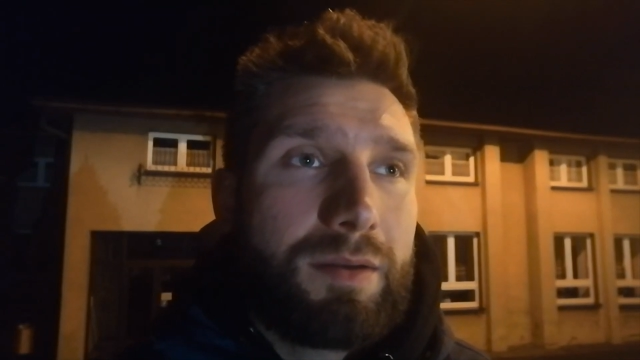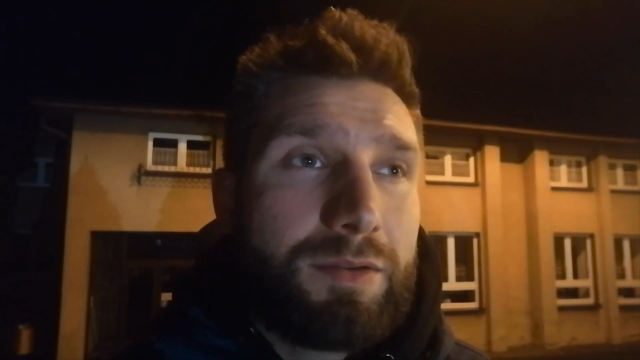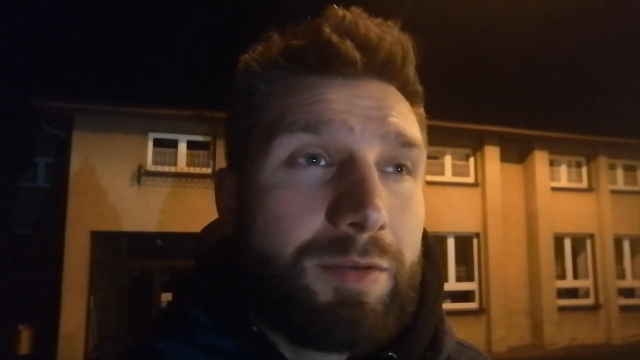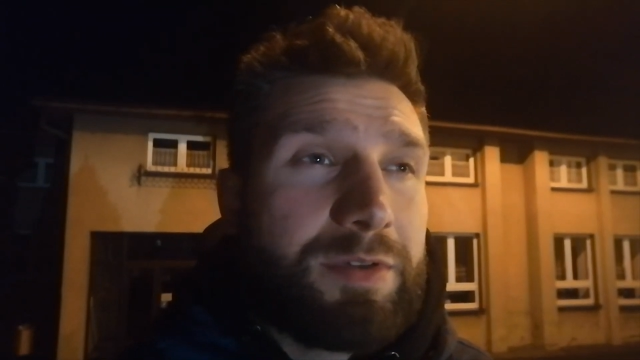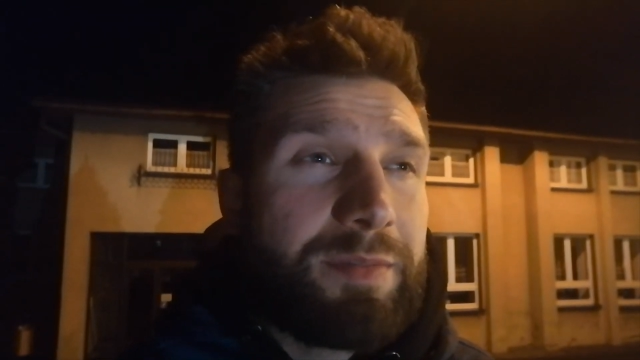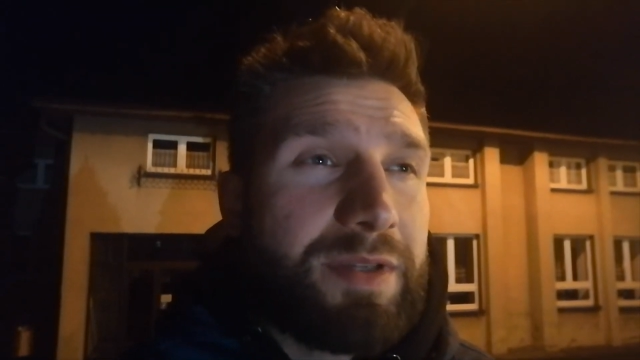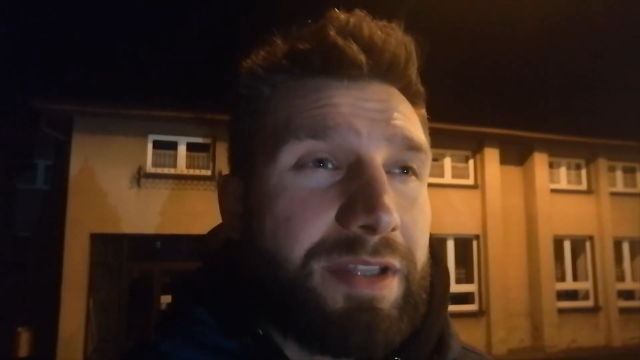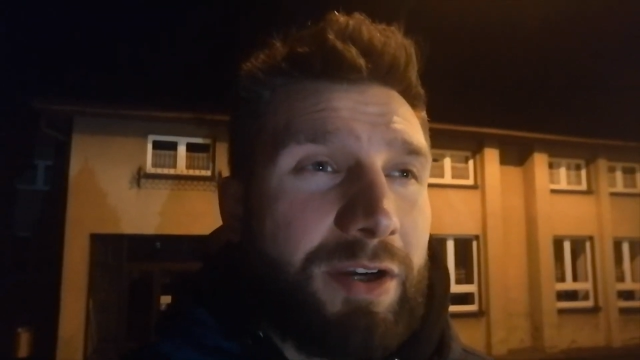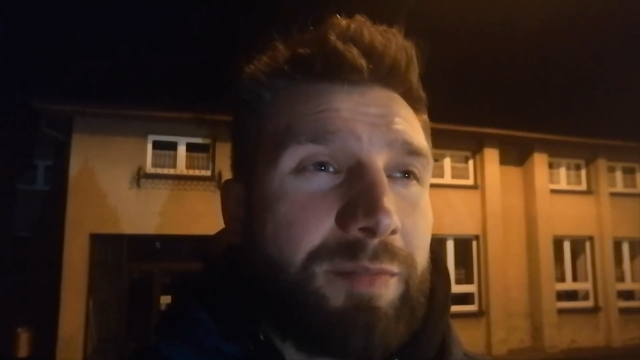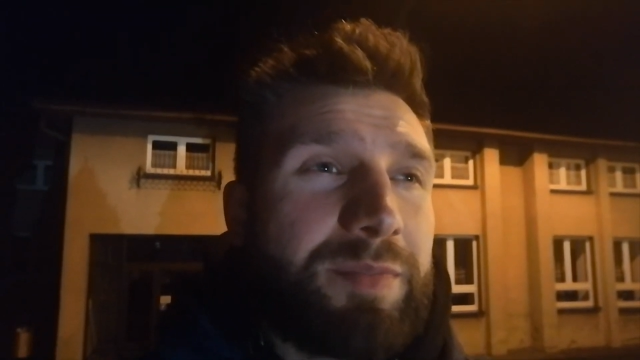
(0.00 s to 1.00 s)
dobrze mieć
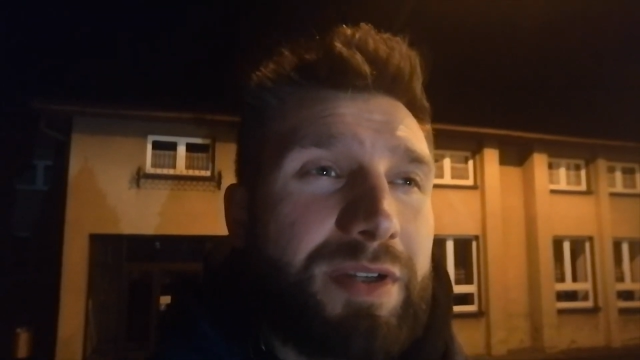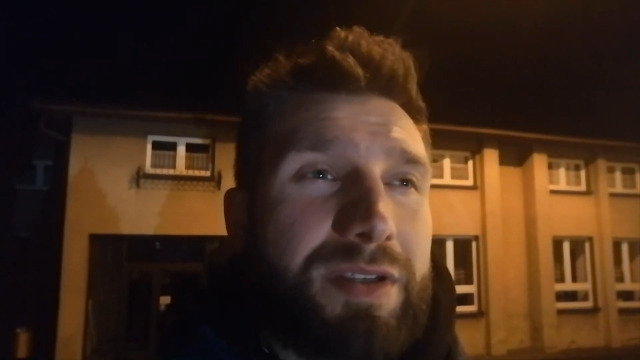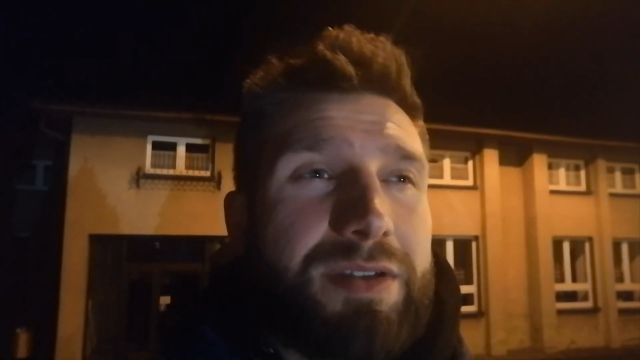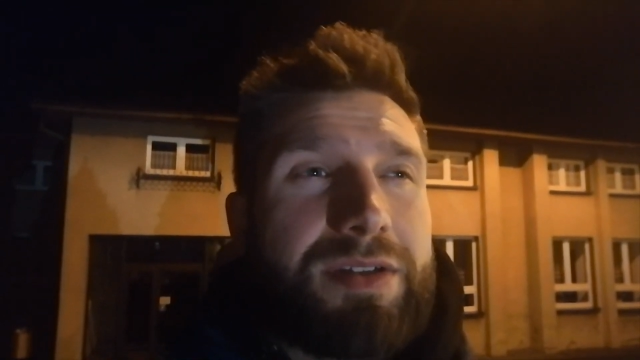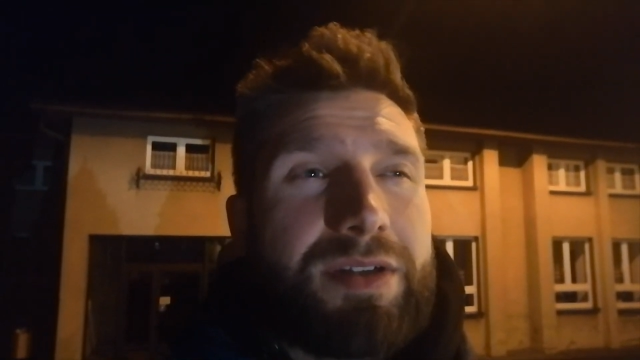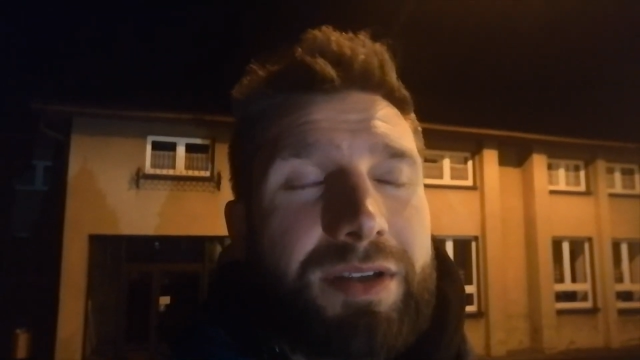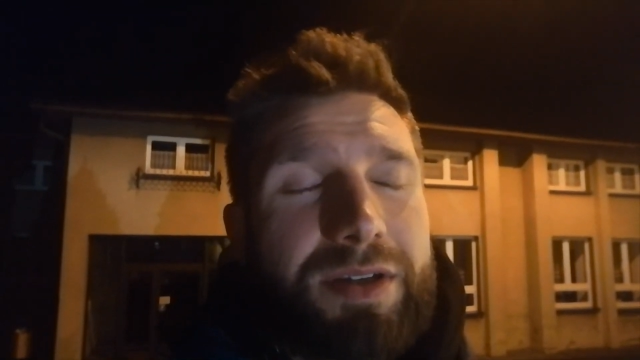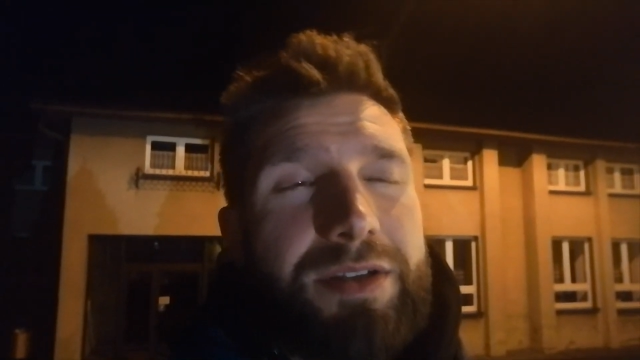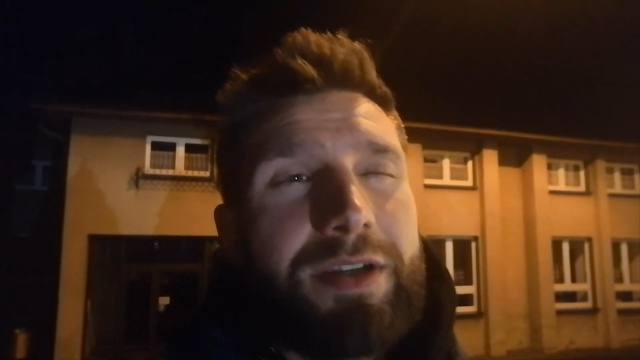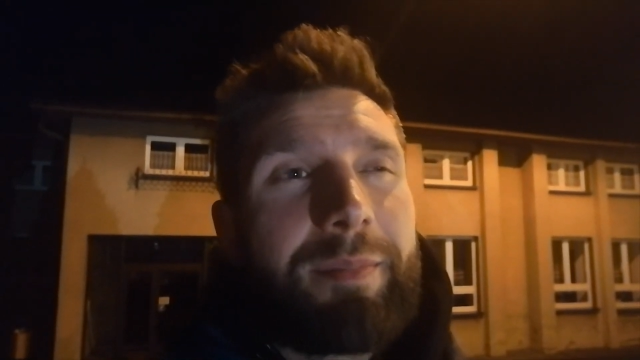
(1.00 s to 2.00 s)
taką przestrzeń,
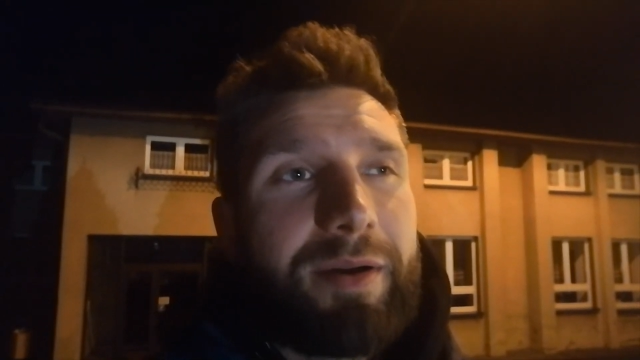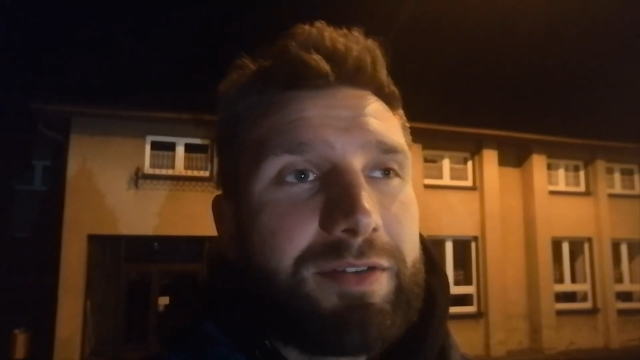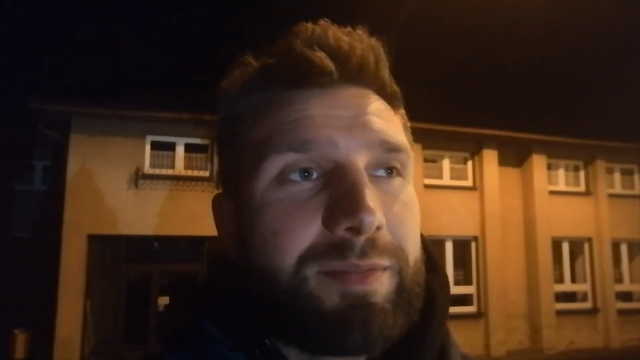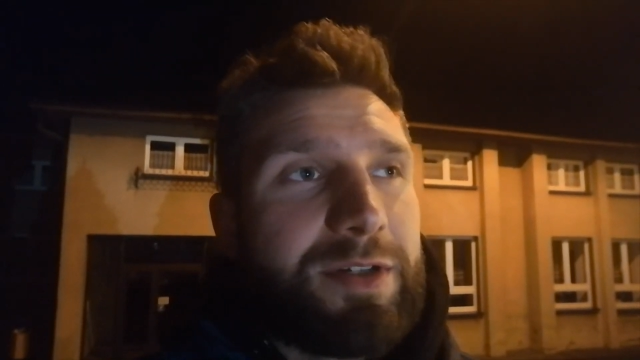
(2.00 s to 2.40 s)
gdzie naprawdę